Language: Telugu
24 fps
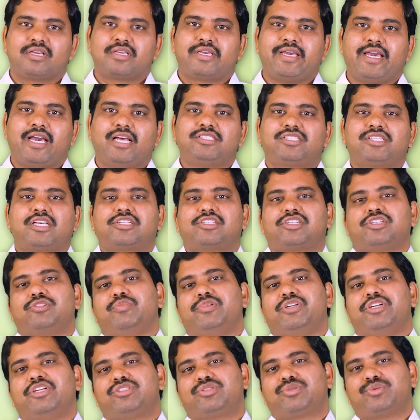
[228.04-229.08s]
క్యాన్సర్
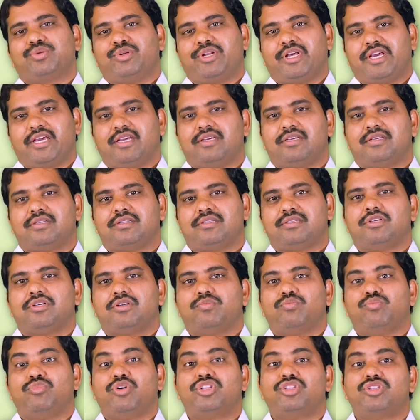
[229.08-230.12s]
ట్రీట్మెంట్ ఇస్తూనే
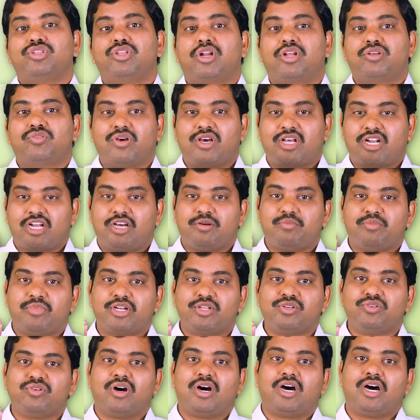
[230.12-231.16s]
మందుల ద్వారా
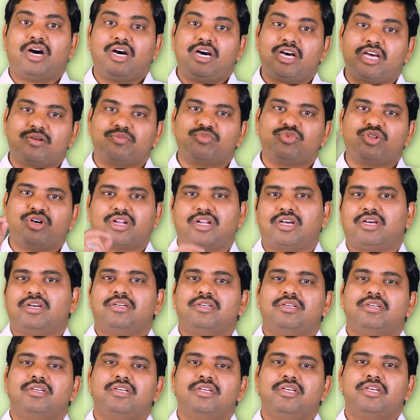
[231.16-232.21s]
మరియు ఆహారం ద్వారా
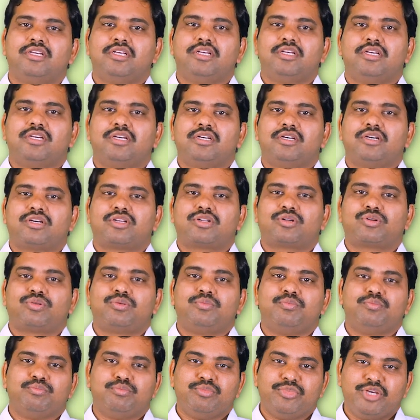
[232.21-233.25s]

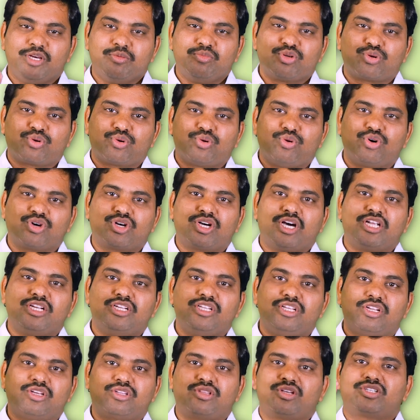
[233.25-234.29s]
మేము రోగ
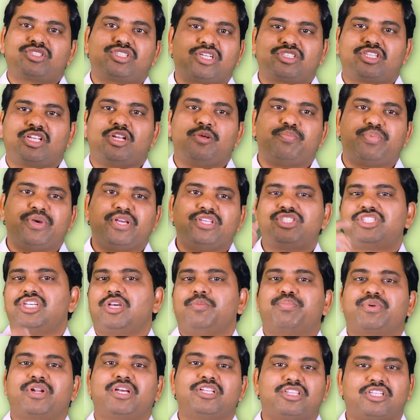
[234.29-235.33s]
నిరోధక శక్తిని పెంచే
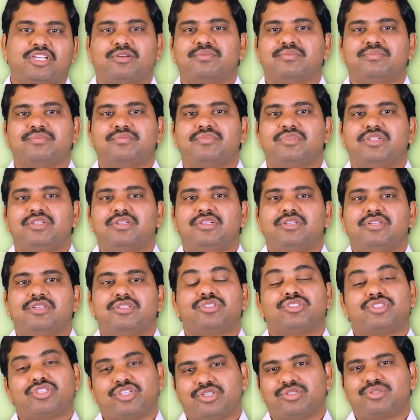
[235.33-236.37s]
ప్రయత్నం
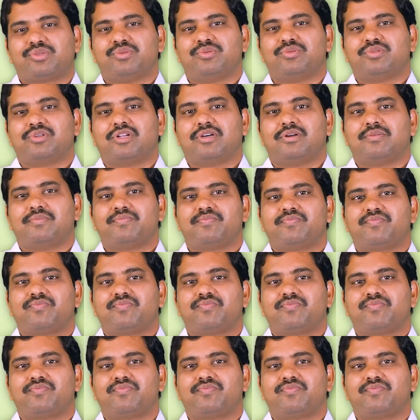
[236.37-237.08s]
చేస్తూ ఉంటాం